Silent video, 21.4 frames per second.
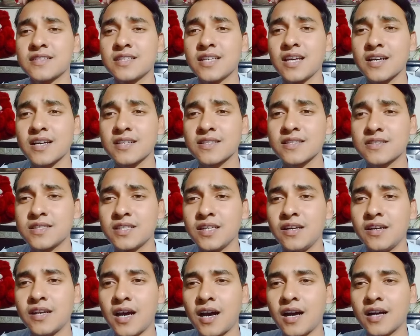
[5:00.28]
से 80
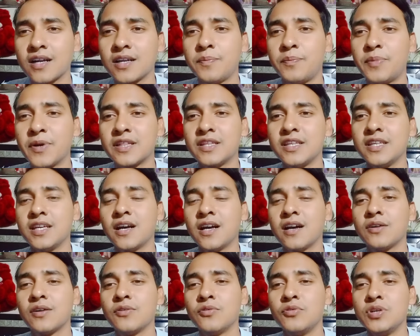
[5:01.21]
लाख
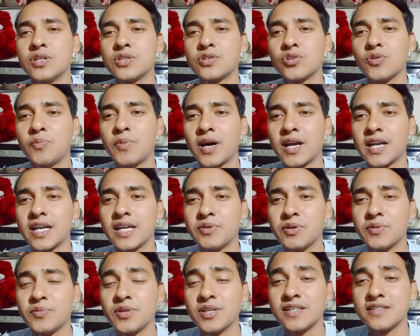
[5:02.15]
प्रतियां उन्नीस
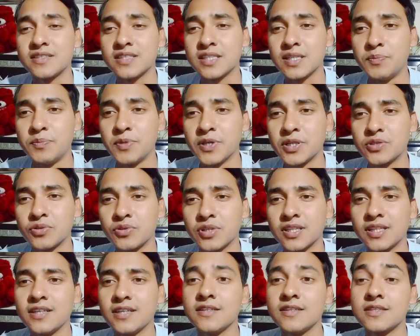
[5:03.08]
में इसकी बिक
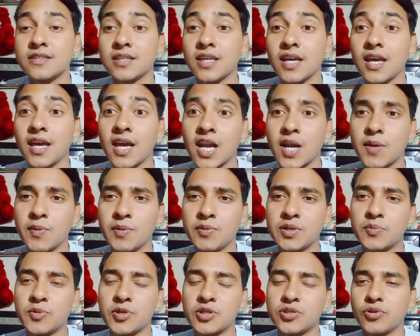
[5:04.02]
चुकी थी इसके एल्बम
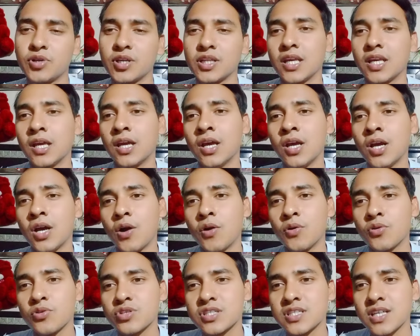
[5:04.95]
की बिक चुकी थी
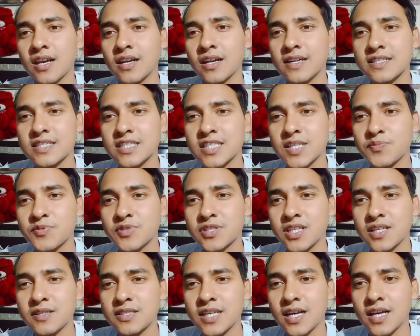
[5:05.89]
और उस साल का
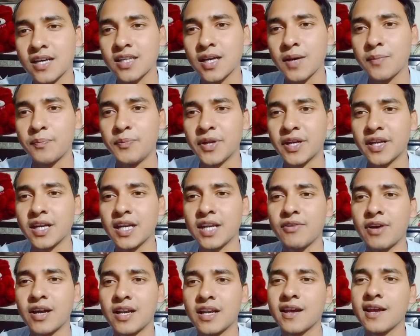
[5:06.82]
सबसे ज़्यादा बिकने
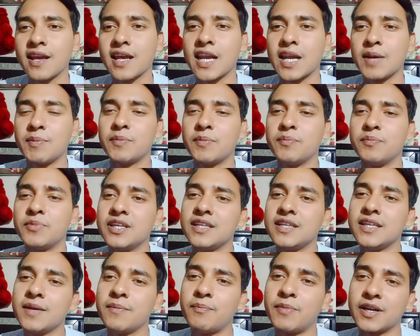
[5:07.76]
वाला एल्बम
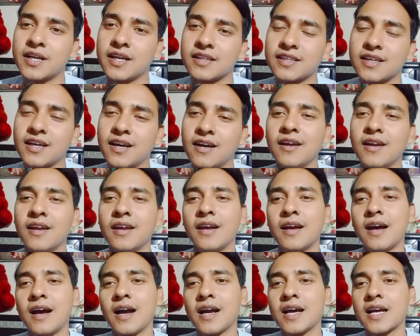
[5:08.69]
भी ये बना था
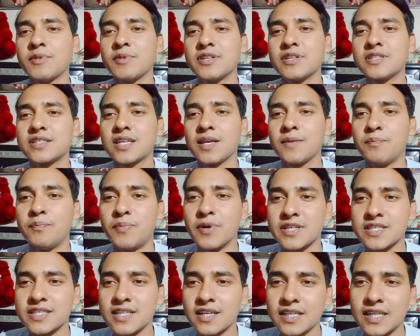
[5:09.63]
अगर मैं इसके
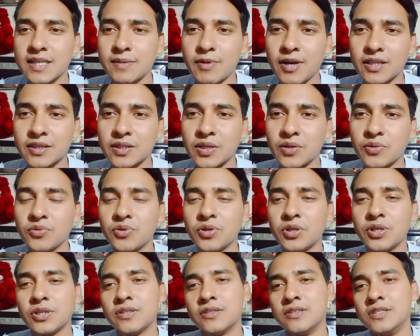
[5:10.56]
बजट की बात करूँ
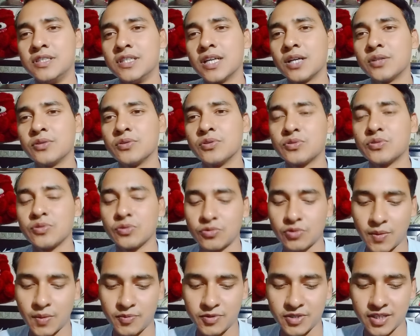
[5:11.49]
जी हाँ दोस्तों
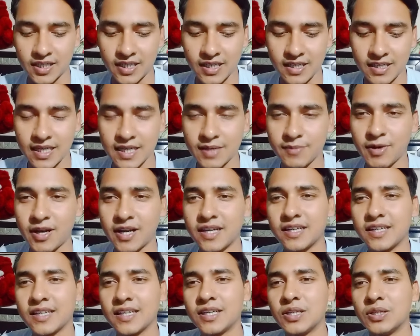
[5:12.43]
तो आप यकीन नहीं
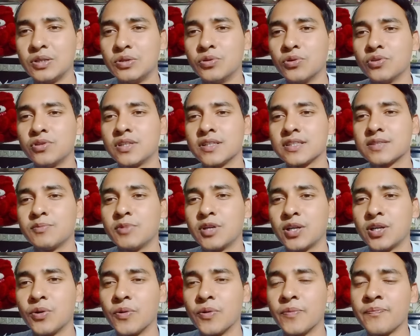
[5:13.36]
मानेंगे कि दो दशमलव